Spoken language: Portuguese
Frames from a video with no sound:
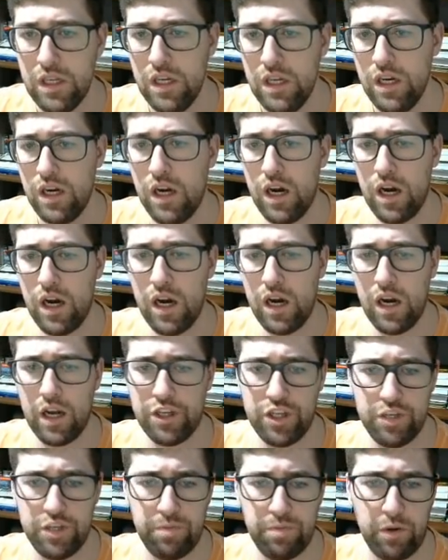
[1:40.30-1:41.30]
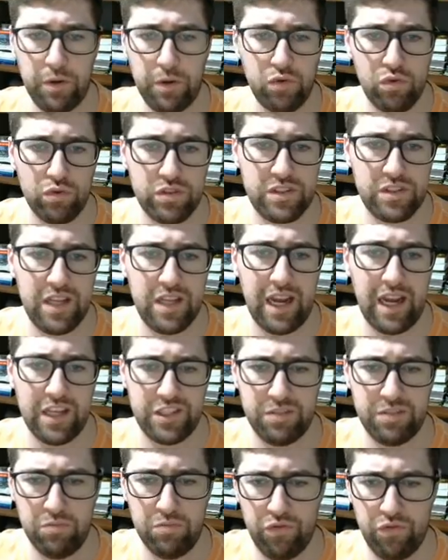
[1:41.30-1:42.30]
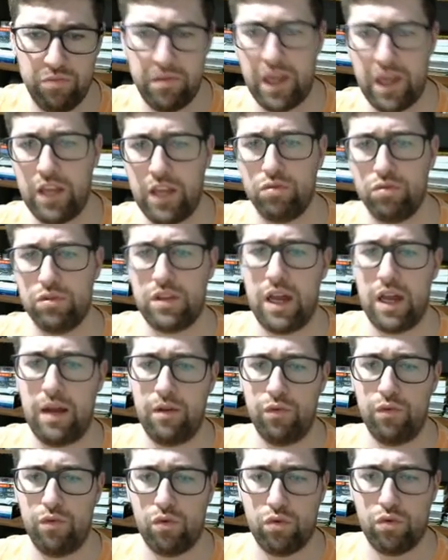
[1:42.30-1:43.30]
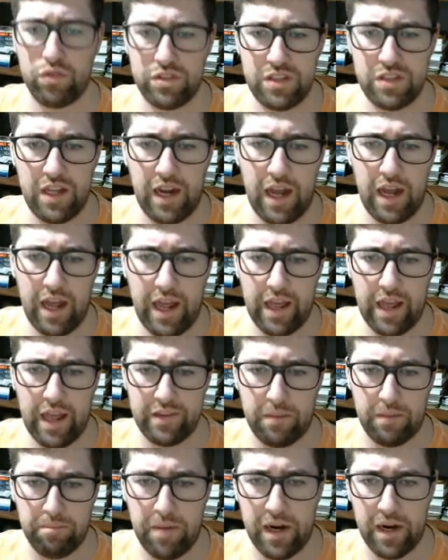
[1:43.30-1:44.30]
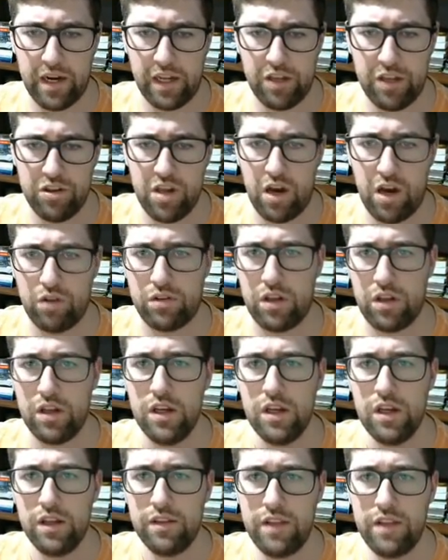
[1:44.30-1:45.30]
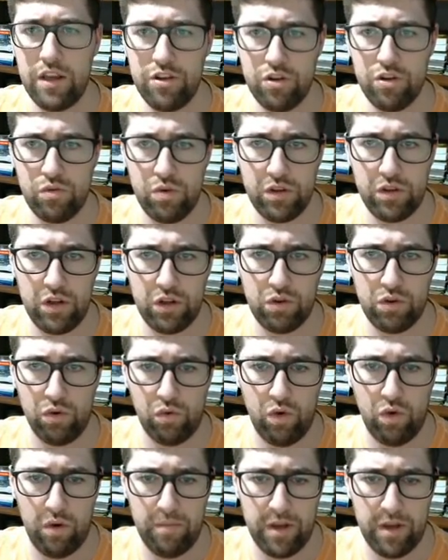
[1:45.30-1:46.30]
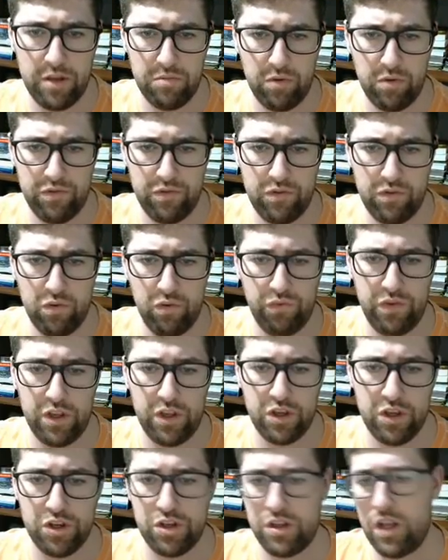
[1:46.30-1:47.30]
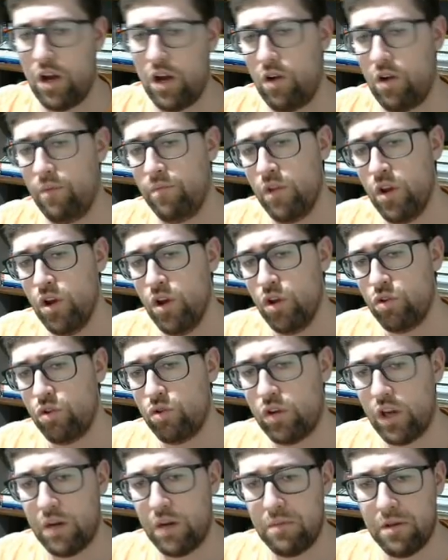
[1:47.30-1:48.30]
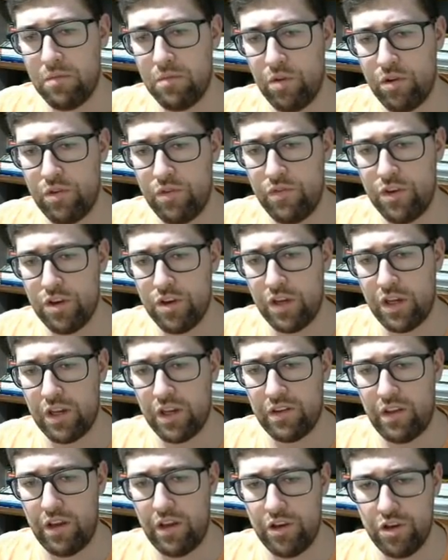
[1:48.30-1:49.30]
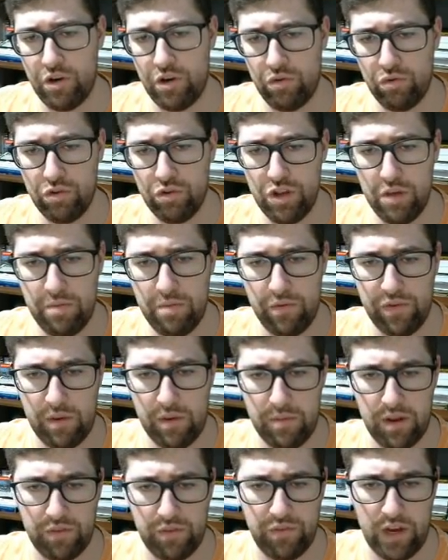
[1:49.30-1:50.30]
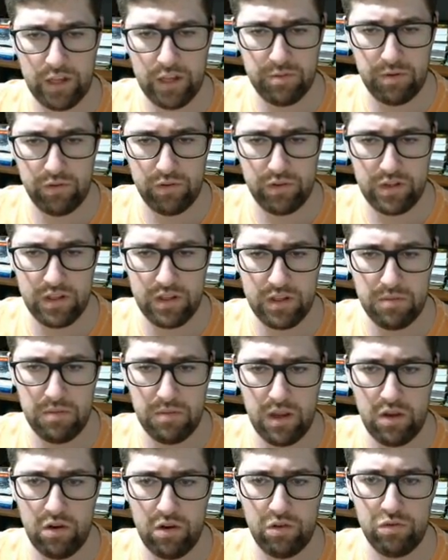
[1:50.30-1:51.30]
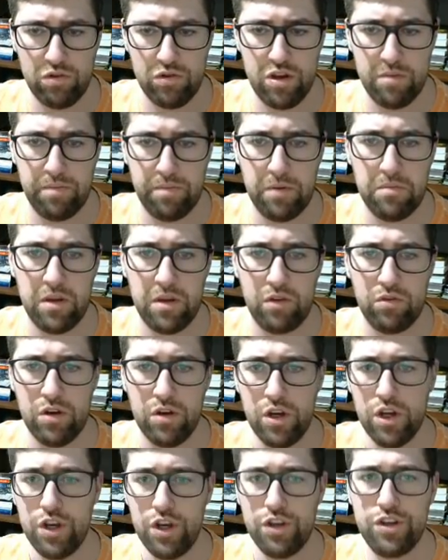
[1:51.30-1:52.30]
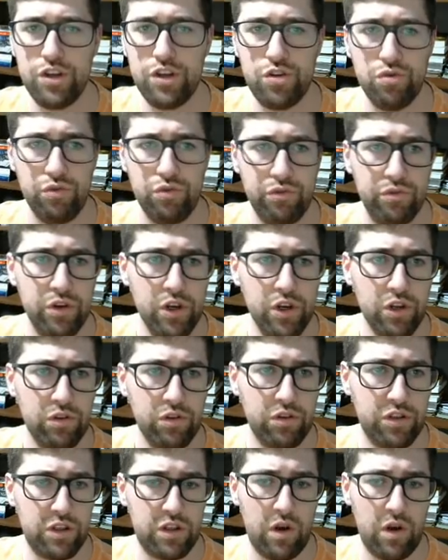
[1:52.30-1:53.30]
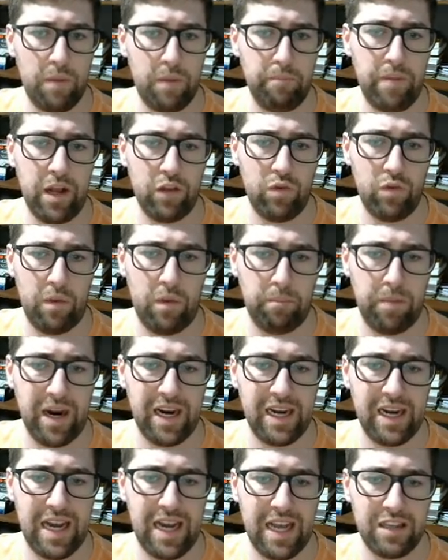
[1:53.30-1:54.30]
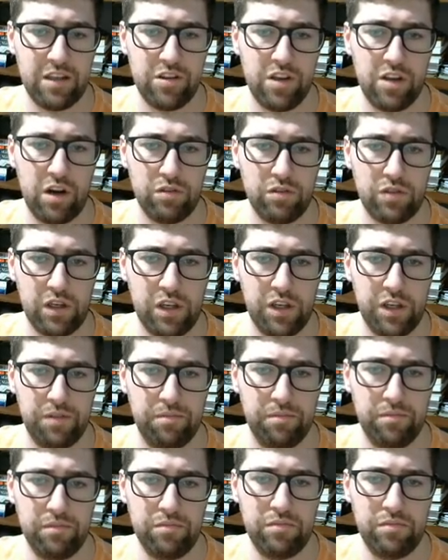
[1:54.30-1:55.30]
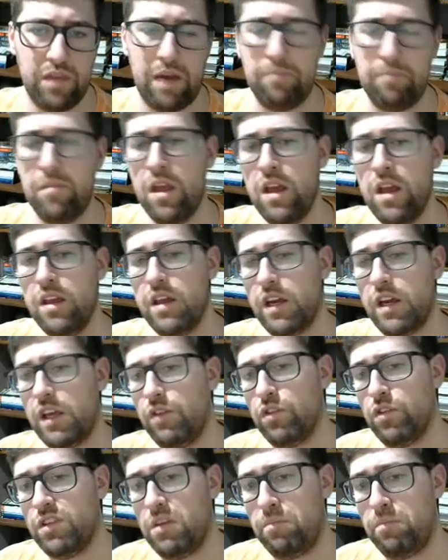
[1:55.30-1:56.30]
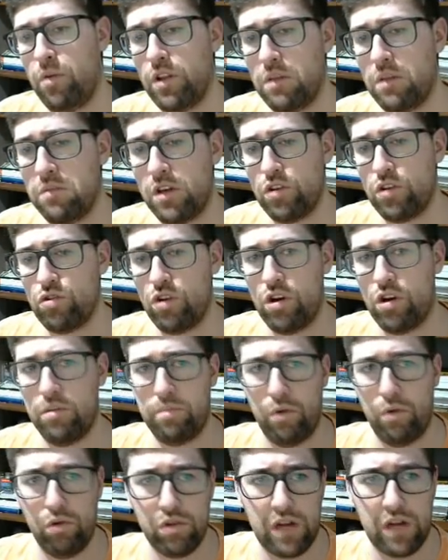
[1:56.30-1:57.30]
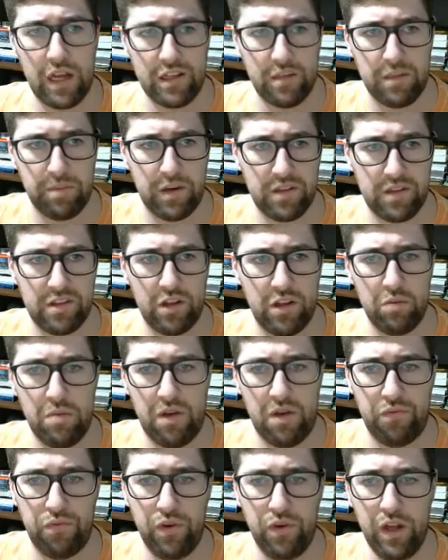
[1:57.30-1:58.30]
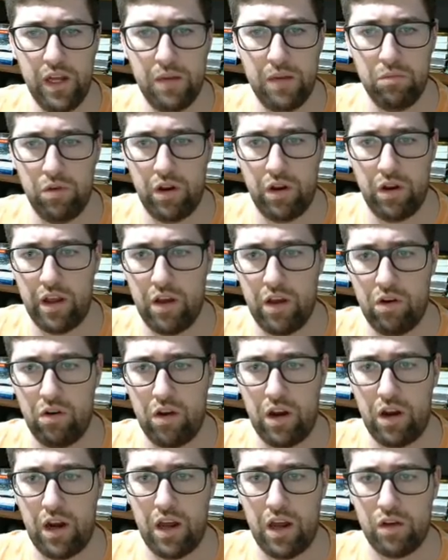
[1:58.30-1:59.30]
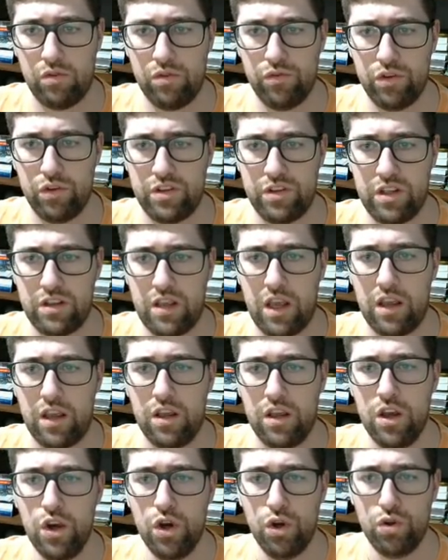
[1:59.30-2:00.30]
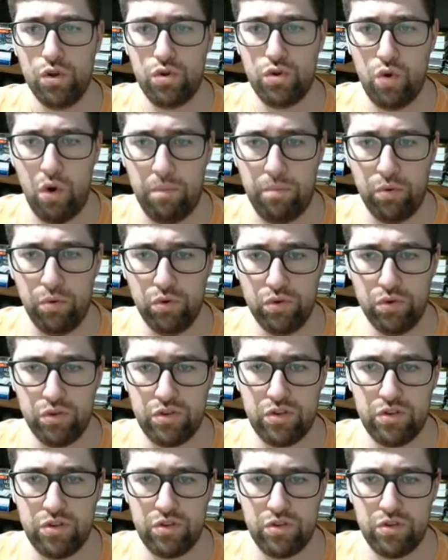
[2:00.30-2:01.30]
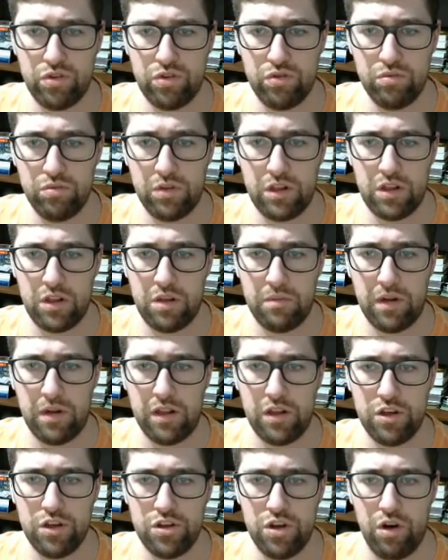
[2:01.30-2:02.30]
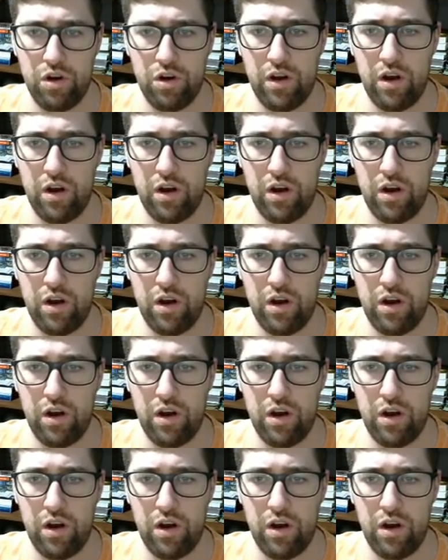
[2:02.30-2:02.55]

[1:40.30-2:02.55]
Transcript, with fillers: Uh, a gente pode considerar esse movimento, tá? Eu vou considerar essa perna aqui de alta desde quando ele tocou a média móvel de 20, tá? Ó, tocando a média móvel de 20 aqui nessa região, no dia para ficar mais fácil para você também, ó, no dia 1 de junho. Então a gente tem uma bela de uma pernada de alta aqui, tá? E aqui você pode estar tá me questionando, pô Lucas, tá parecendo uma flâmula, né? Olha lá, quando você tem topos numa determinada região, né?